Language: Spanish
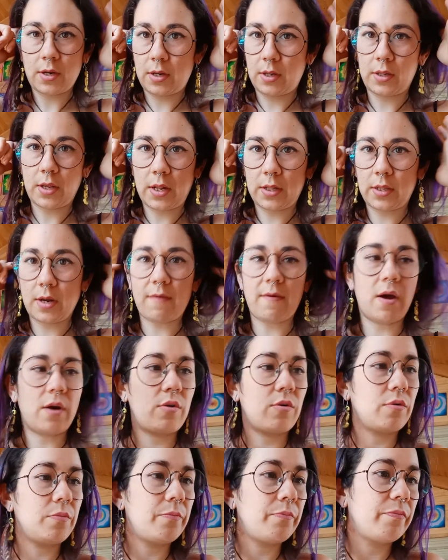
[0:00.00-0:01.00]
el
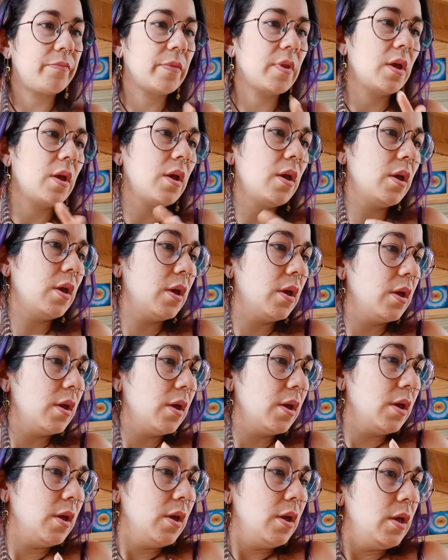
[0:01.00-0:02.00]
trabajo.
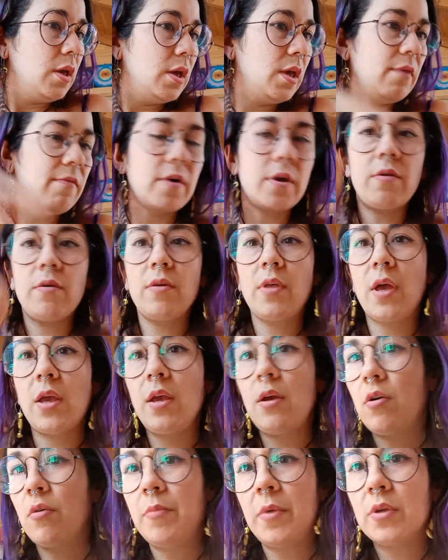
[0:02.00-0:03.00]
Y bueno, de
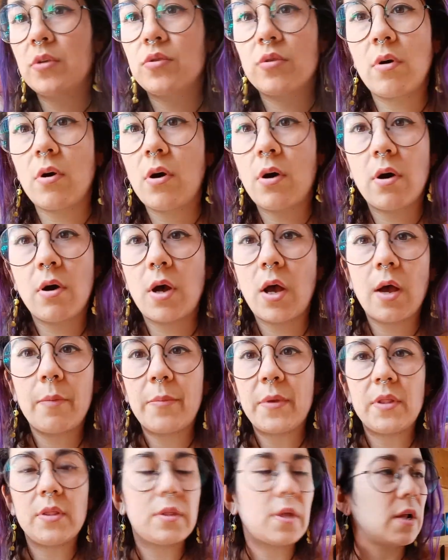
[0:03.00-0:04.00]
ahí comienzo a
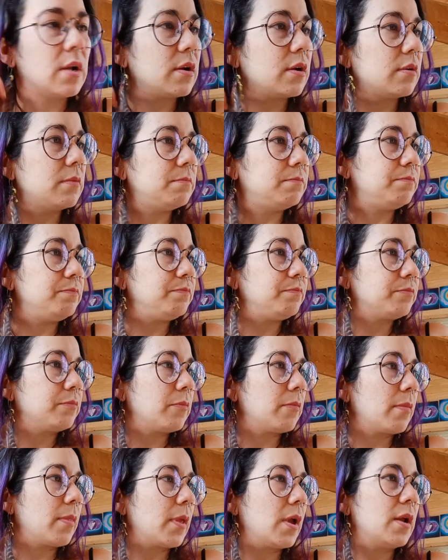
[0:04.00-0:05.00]
pintar,
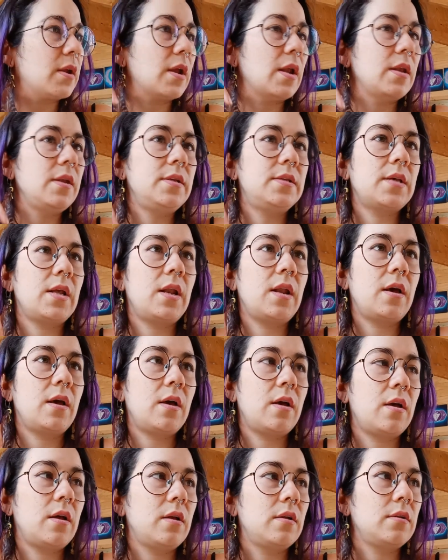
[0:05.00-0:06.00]
a realizar
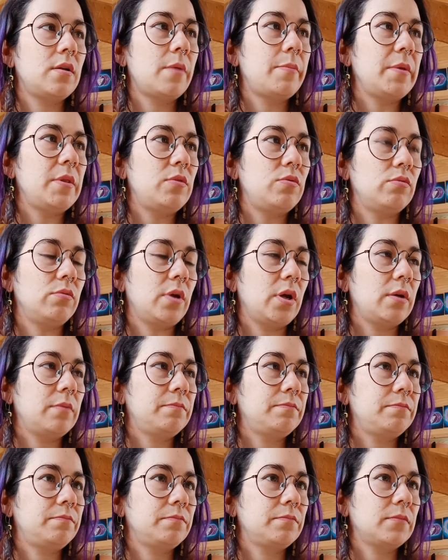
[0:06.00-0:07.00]
la, pintura.
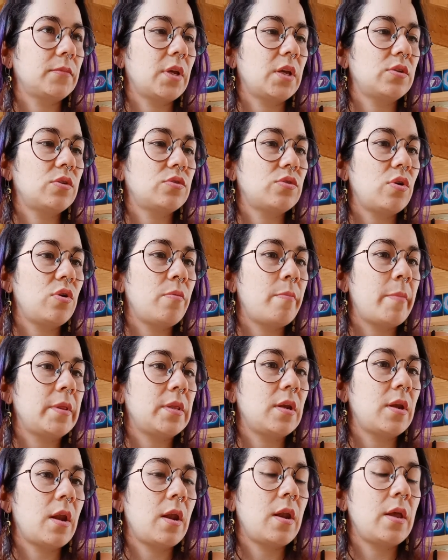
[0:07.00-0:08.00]
Esos son los
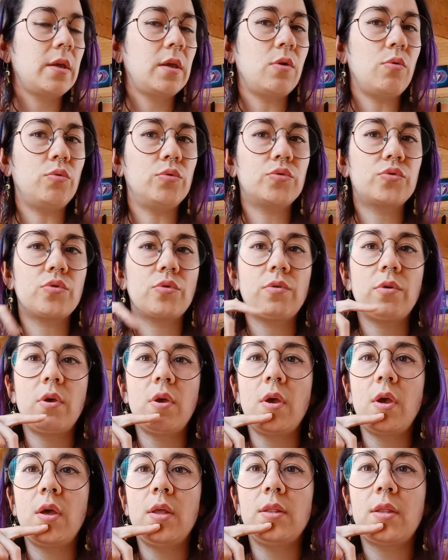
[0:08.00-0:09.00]
materiales que uso.
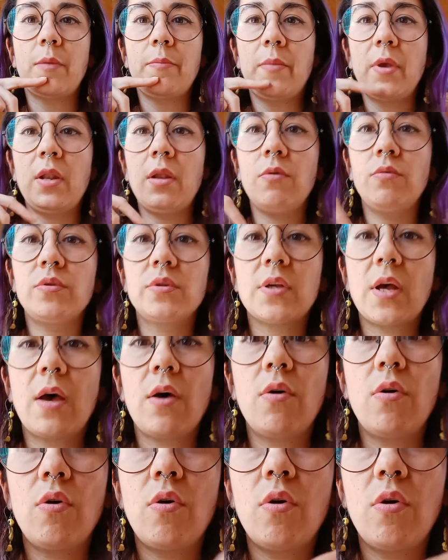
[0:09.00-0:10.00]
También he
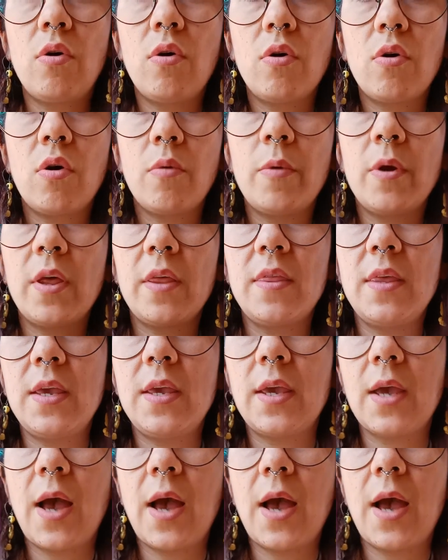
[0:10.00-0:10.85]
usado, como les dije,